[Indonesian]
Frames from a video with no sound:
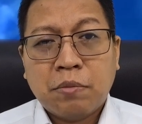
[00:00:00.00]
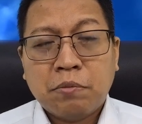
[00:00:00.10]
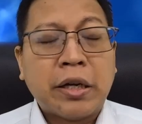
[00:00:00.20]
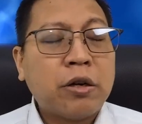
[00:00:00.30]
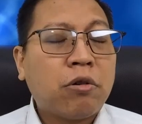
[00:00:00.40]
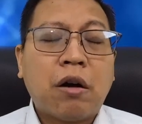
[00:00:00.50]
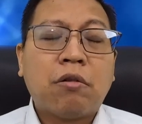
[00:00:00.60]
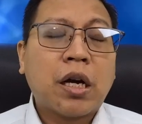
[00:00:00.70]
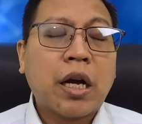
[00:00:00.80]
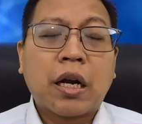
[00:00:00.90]
Banyak
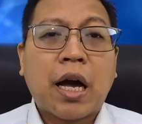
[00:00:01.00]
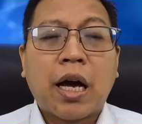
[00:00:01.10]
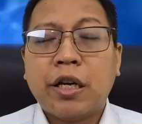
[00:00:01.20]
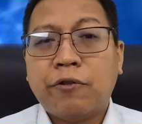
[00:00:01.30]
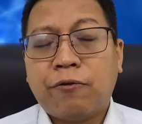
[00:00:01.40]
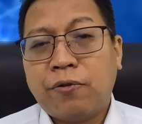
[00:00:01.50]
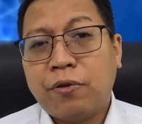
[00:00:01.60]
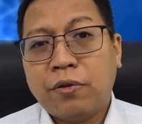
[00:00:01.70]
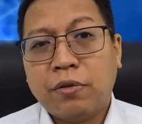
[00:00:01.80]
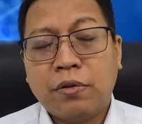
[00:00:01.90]
orang-orang yang naif
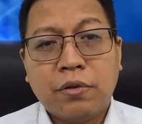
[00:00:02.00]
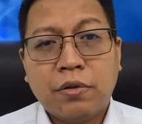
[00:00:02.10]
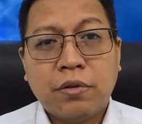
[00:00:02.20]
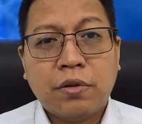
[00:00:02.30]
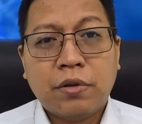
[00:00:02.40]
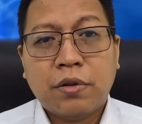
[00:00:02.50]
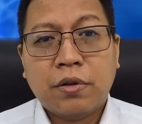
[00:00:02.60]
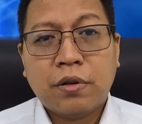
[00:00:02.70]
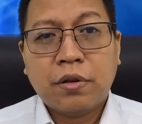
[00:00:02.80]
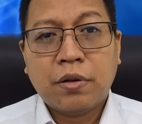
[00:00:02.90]

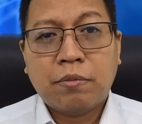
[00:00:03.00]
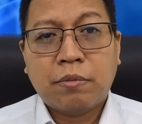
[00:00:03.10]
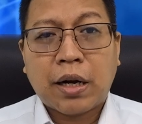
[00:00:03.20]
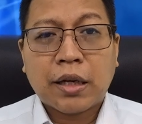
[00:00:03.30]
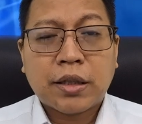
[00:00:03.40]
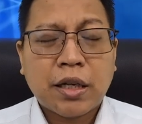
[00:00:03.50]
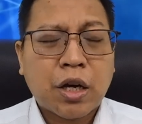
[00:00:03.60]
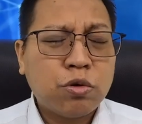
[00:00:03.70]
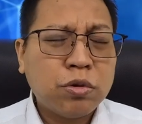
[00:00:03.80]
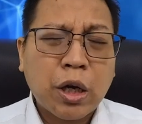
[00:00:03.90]
merasa ya
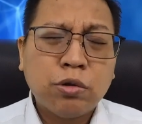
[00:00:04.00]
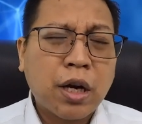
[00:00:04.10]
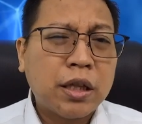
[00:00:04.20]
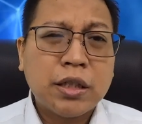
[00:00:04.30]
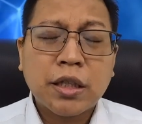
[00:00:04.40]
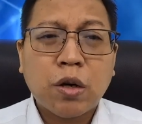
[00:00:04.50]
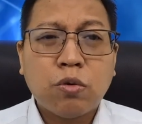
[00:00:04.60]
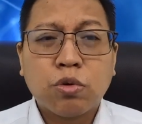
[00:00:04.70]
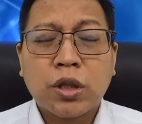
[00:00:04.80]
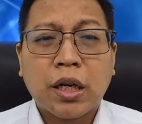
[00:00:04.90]
sudah itu nanti saja
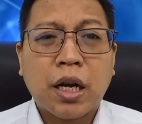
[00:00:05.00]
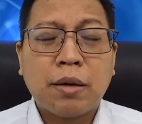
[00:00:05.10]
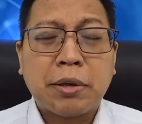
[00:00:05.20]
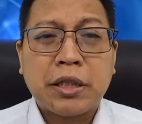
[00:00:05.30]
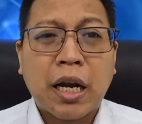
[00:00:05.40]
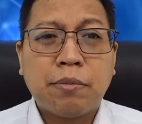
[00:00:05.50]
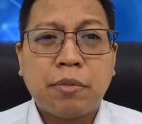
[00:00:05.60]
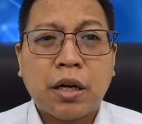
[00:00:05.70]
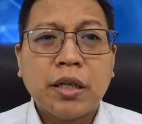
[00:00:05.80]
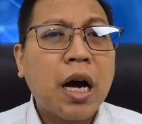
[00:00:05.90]
urusannya lah masih
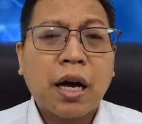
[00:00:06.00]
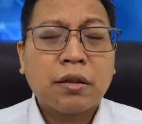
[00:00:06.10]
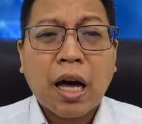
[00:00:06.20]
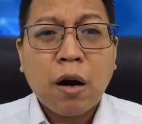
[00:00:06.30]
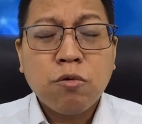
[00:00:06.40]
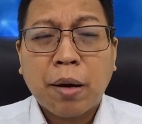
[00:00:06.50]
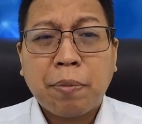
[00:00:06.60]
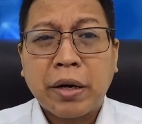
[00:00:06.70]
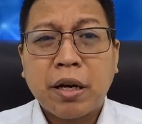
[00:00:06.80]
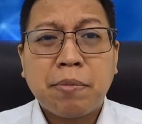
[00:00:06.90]
lama. Dia nggak tahu
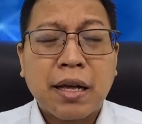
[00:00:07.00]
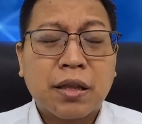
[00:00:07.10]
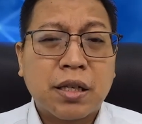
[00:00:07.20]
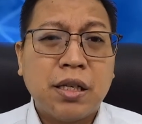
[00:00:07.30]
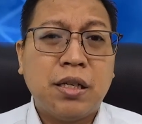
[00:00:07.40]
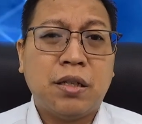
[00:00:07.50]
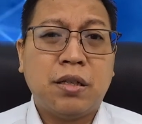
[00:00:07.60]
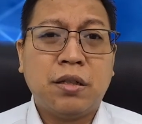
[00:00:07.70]
kapan dia mati.